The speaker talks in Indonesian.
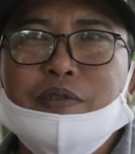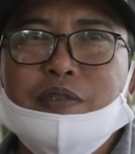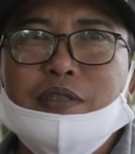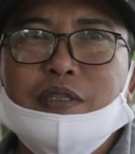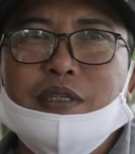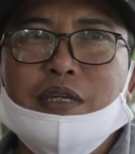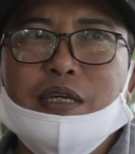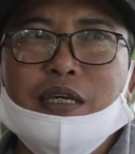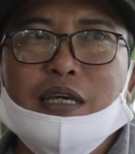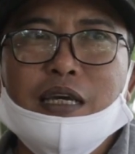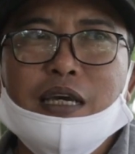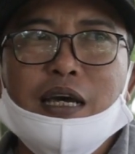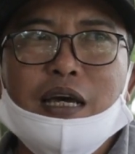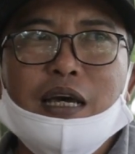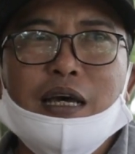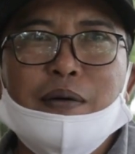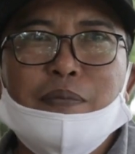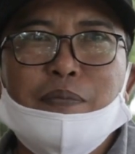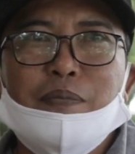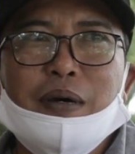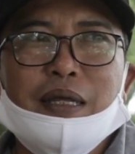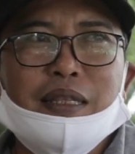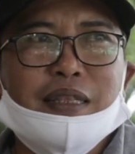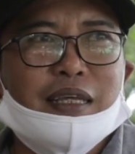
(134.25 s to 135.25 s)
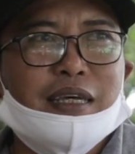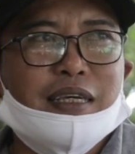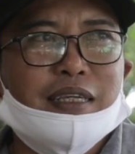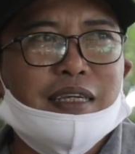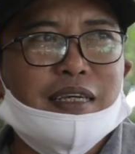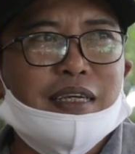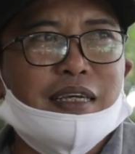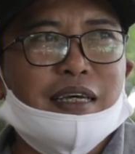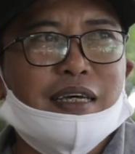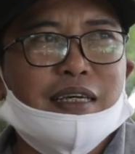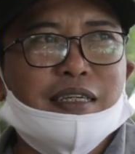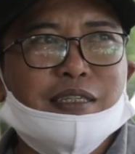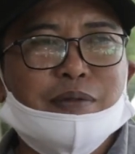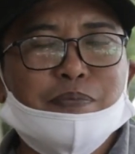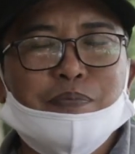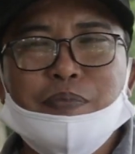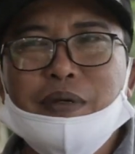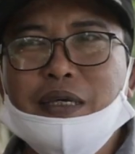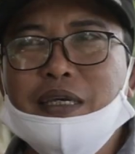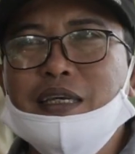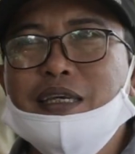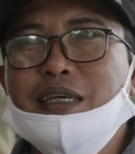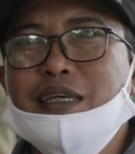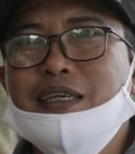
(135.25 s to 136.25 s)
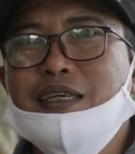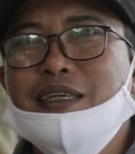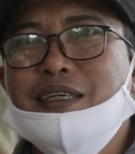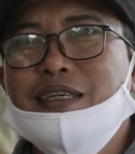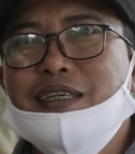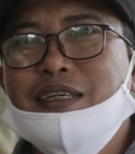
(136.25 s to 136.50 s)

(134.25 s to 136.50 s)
sehingga pantainya ya sepi